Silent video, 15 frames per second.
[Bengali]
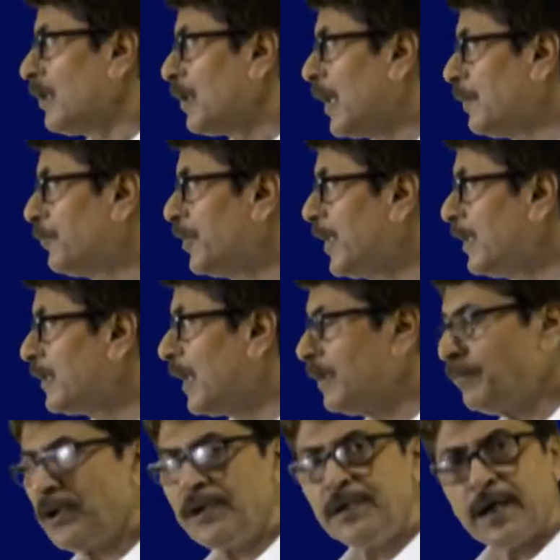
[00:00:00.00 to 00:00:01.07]
কার্বনিল
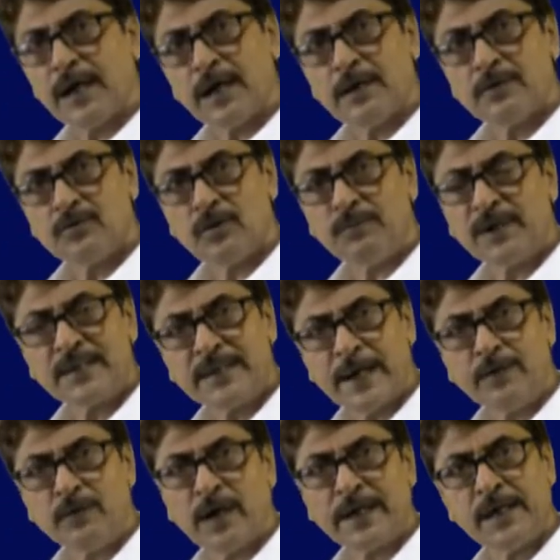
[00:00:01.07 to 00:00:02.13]
কার্বনটা তোমরা
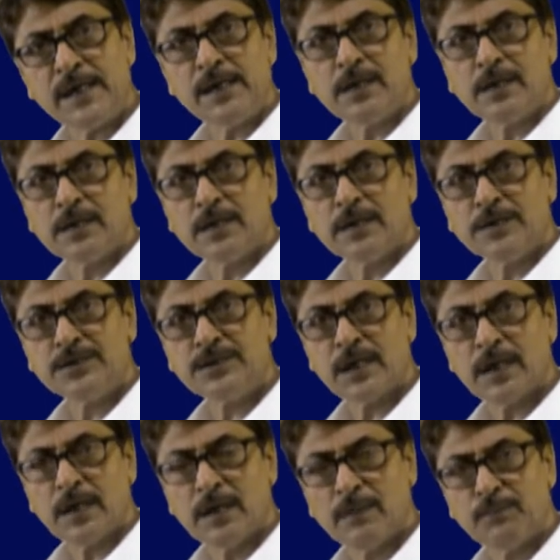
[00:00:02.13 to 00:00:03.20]
জানো আগেই যে
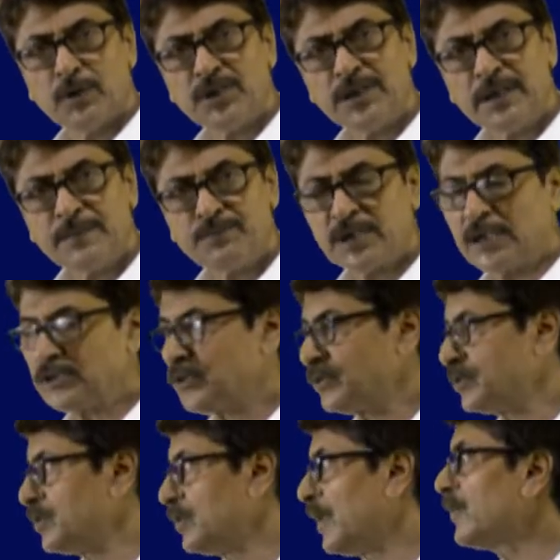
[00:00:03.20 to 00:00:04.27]
পজিটিভ
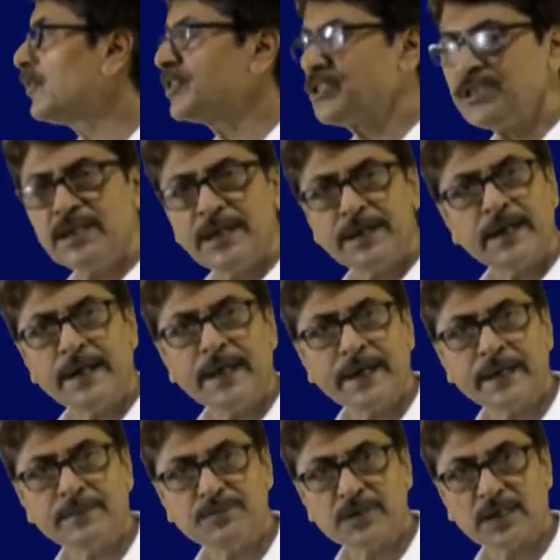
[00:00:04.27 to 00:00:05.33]
চার্জগ্রস্ত আর অক্সিজেনটা
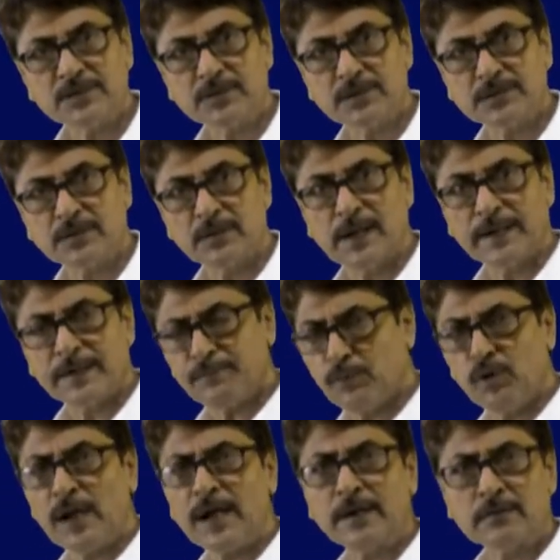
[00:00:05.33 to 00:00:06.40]
নেগেটিভ চার্জগ্রস্ত এটা
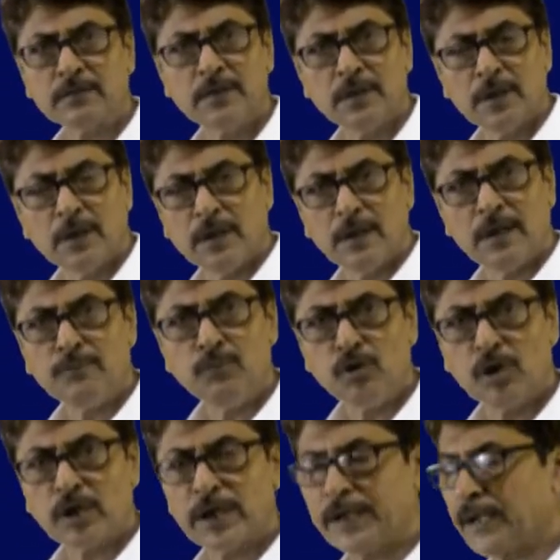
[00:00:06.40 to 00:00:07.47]
পোলার
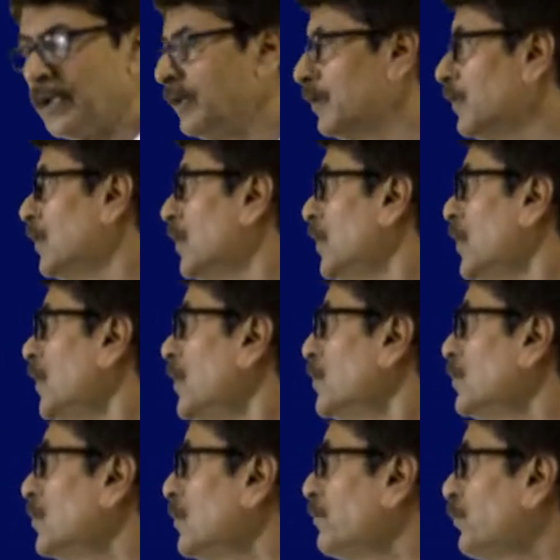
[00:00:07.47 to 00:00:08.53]
মূলক এটা
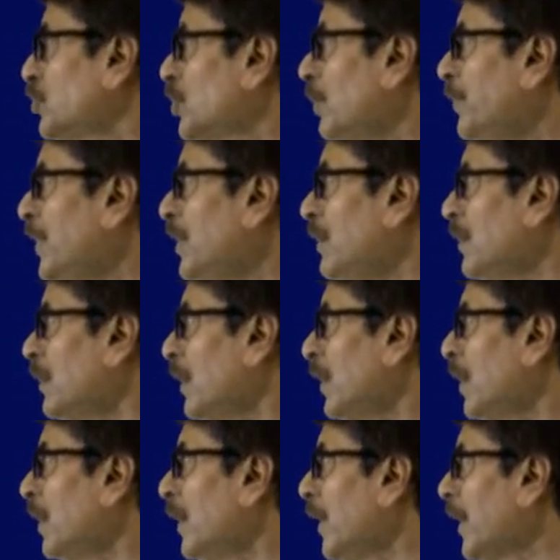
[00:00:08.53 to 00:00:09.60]
তো প্রথমেই
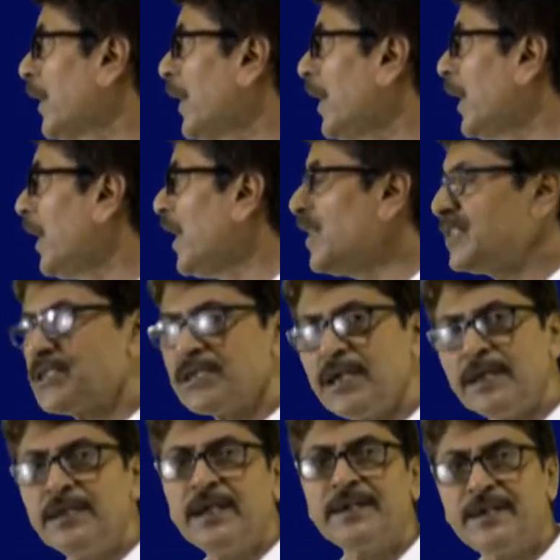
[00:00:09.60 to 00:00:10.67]
একে এইচ
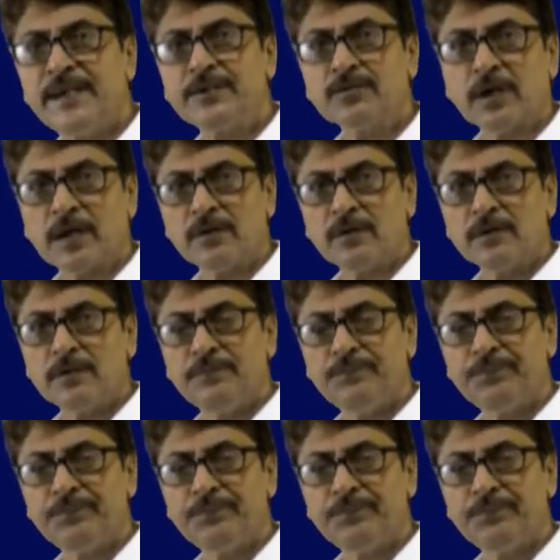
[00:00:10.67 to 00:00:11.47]
সিএন দিয়ে ট্রিট করা হলো